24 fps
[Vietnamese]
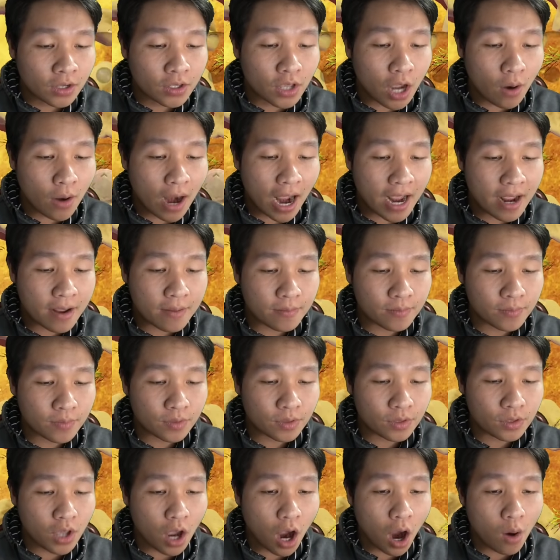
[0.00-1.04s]
vô đây
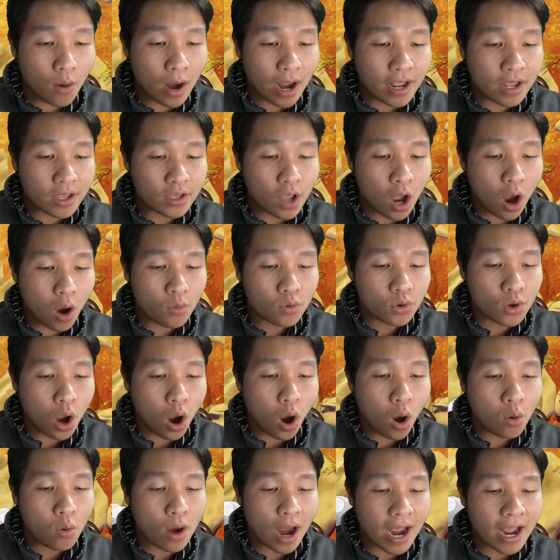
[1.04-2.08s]
vô đây vô
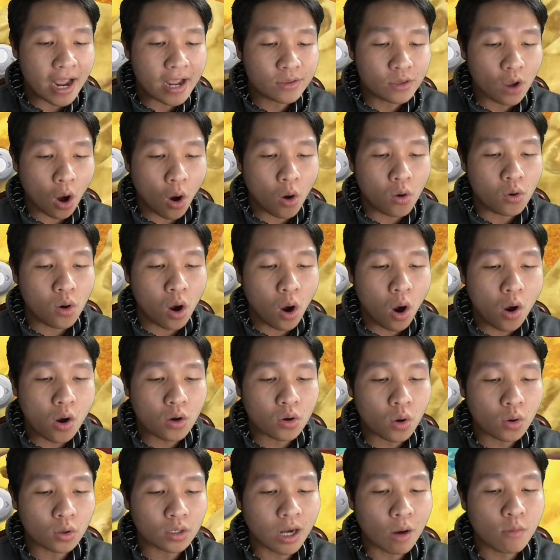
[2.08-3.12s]
vô đây trời ơi
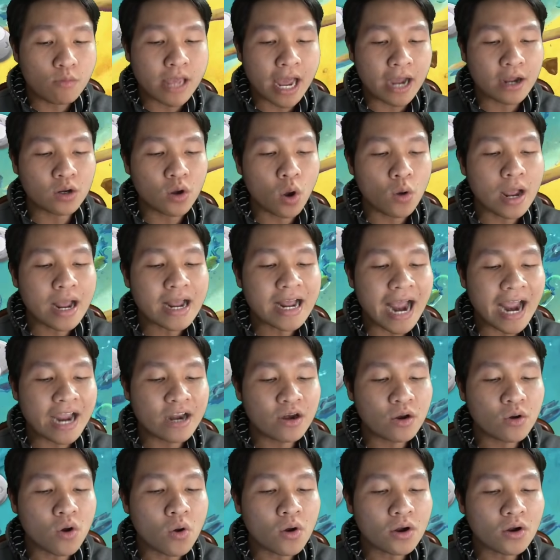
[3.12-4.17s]
công nhận có cái cây
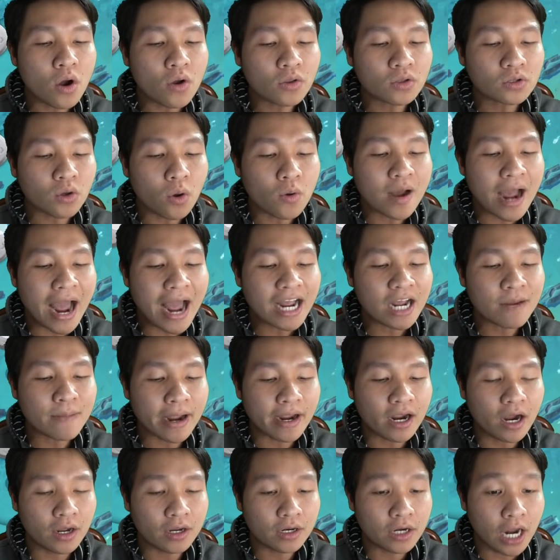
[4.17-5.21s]
nó có có, có khác các
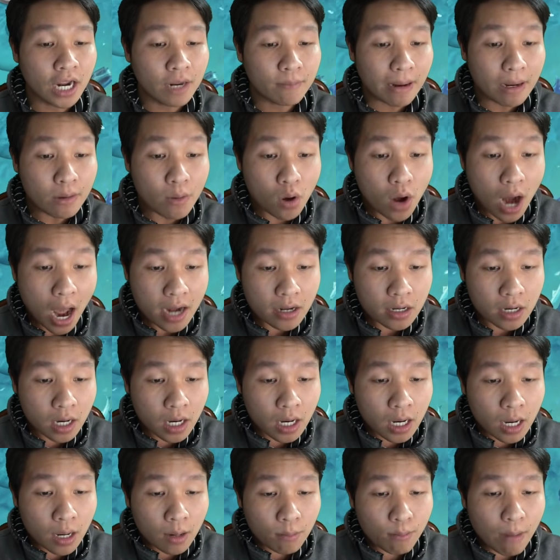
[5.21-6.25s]
bạn ơi đi bánh donut
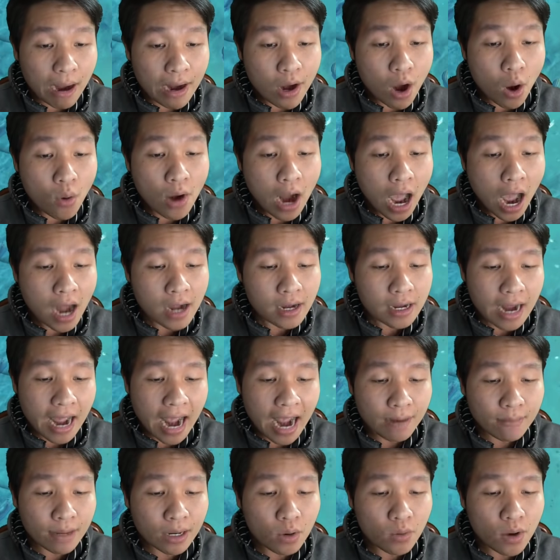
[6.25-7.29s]
bánh donut
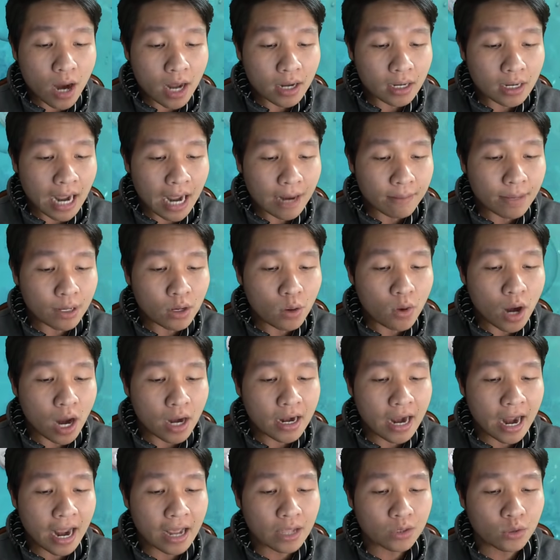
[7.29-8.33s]
ăn bánh donut ăn bánh donut
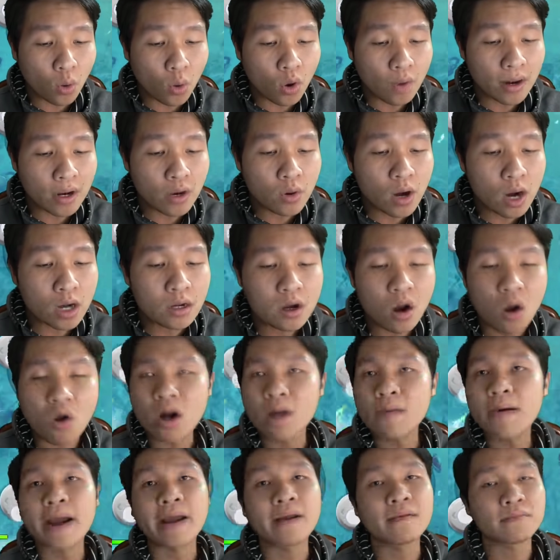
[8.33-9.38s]
nè trời ơi bánh donut ngon
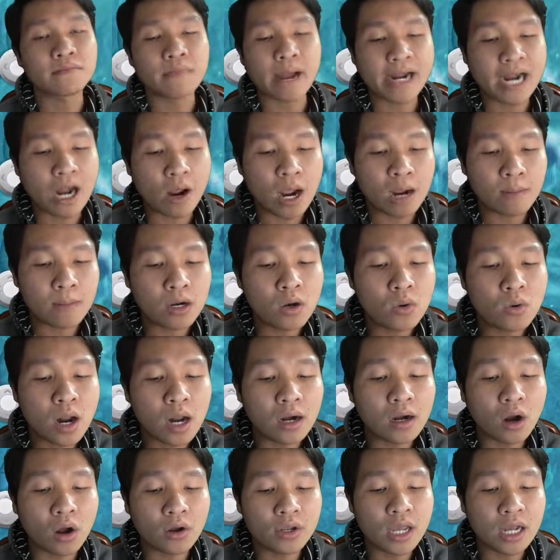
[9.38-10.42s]
lắm bạn bạn nào ăn bánh
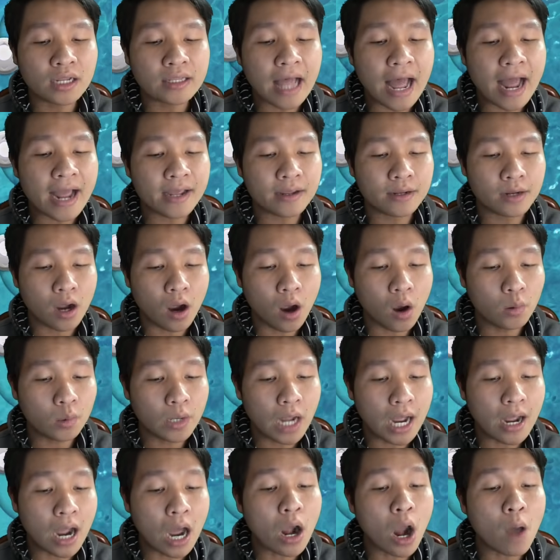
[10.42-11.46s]
donut rồi giơ tay ok
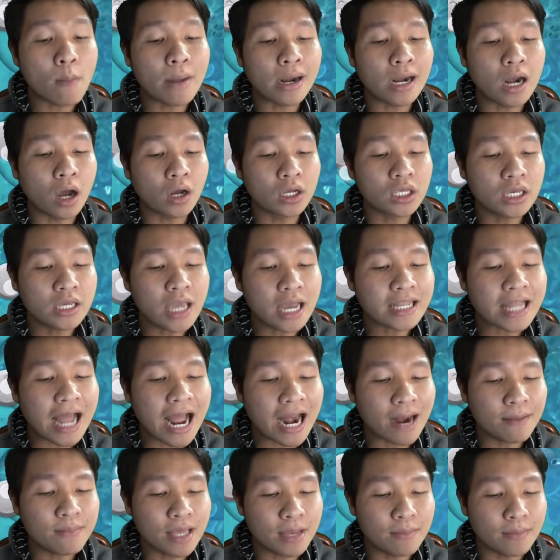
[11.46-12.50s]
ờ là mình luận chứ giơ
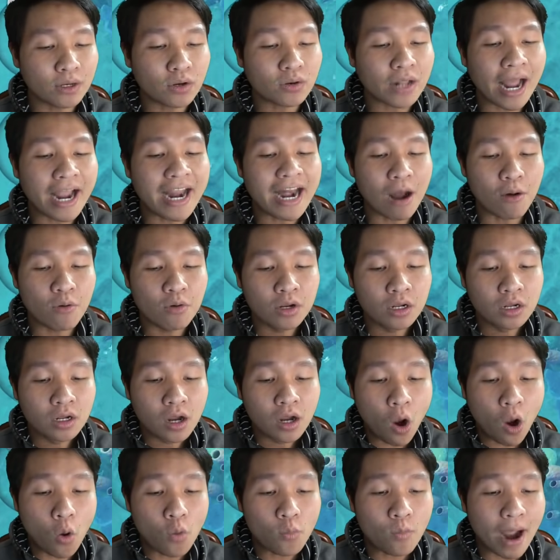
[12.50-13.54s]
tay làm gì mình có thấy đâu
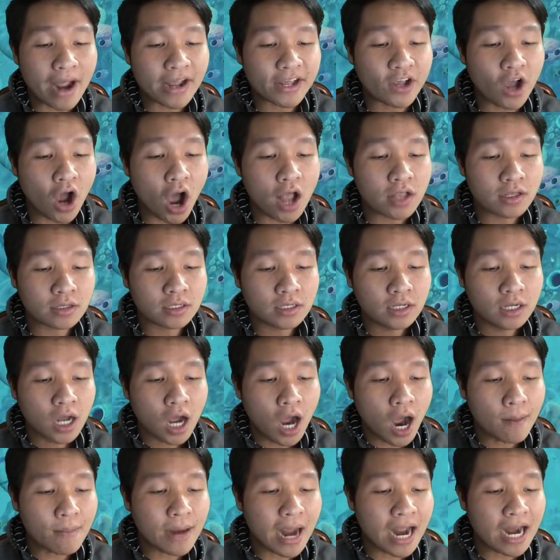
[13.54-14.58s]
oh my god
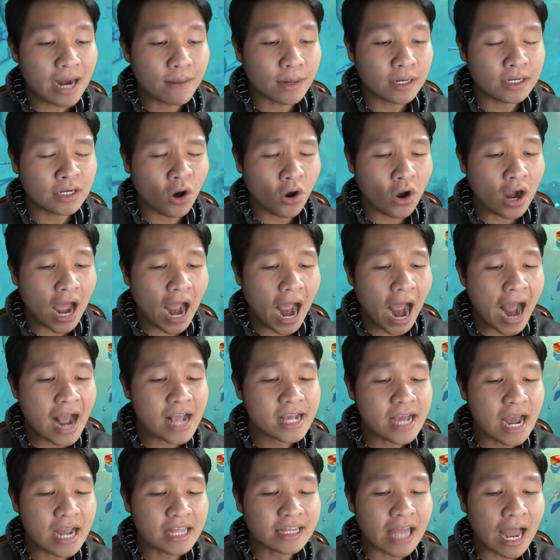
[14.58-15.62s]
hôm nay là mình gọi là hãy
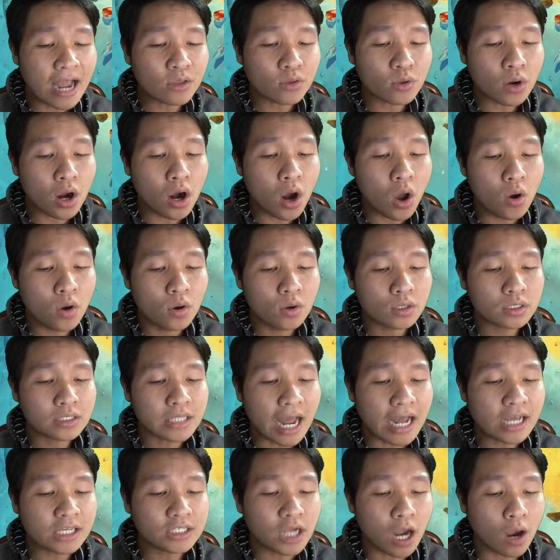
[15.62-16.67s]
chơi tới tụi nó luôn
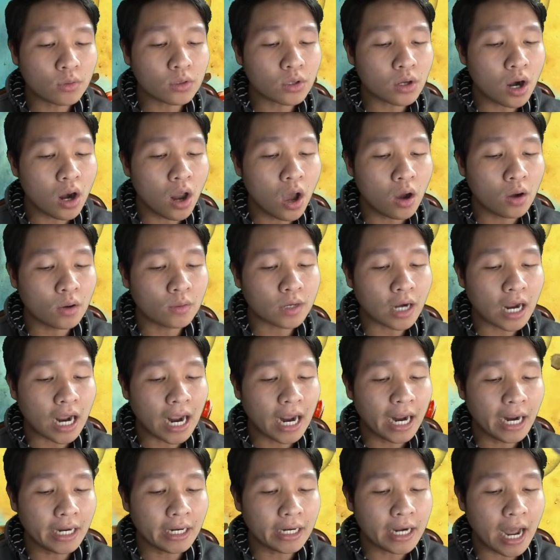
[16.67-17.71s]
tới số tụi nó luôn
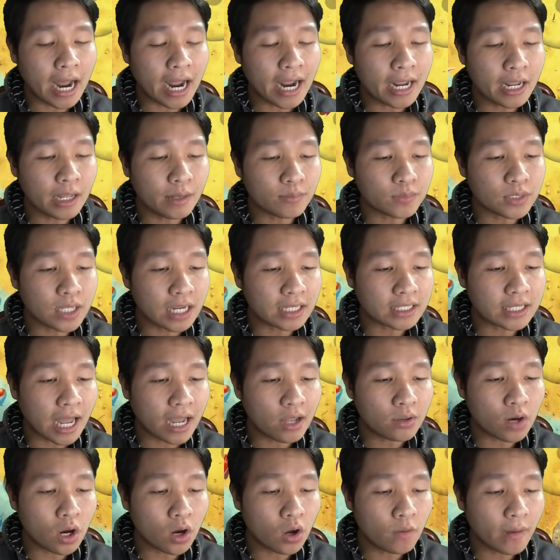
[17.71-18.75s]
đấy đấy chơi tới
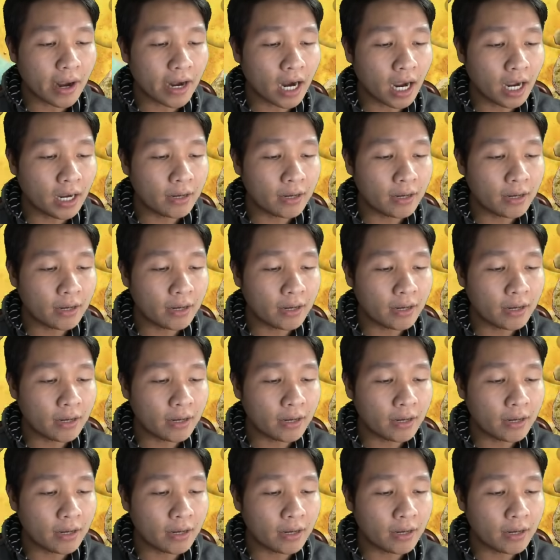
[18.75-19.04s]
tụi nó luôn bạn